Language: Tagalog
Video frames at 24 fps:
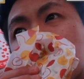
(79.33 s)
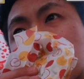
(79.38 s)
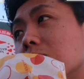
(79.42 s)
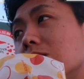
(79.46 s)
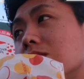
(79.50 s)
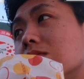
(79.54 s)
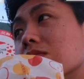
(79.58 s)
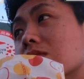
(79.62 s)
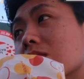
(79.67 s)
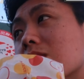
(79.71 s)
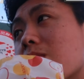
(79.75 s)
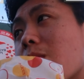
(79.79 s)

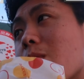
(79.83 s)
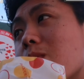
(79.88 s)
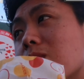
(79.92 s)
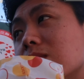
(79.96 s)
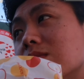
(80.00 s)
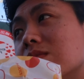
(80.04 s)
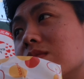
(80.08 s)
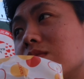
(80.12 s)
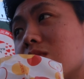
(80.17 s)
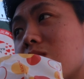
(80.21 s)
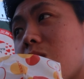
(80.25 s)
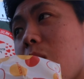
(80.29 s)
Mm.
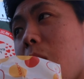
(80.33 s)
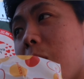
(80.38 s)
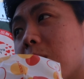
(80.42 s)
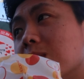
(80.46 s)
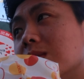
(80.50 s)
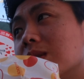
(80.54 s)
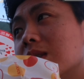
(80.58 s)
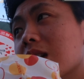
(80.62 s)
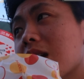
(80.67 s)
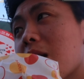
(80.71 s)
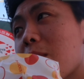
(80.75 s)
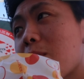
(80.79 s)

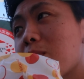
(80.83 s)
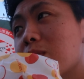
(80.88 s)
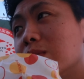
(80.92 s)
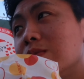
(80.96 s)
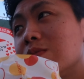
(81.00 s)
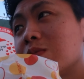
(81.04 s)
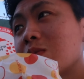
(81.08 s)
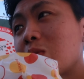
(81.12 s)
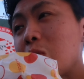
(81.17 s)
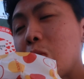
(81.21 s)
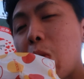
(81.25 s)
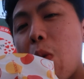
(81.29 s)
Sarap. Masarap.
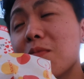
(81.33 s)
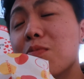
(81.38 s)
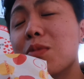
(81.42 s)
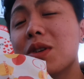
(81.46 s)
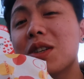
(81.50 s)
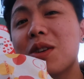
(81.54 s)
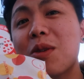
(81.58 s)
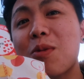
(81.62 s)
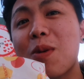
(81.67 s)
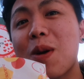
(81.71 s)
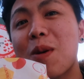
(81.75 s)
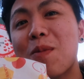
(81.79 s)

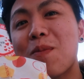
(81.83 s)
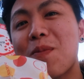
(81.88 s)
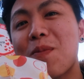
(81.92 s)
Masarap.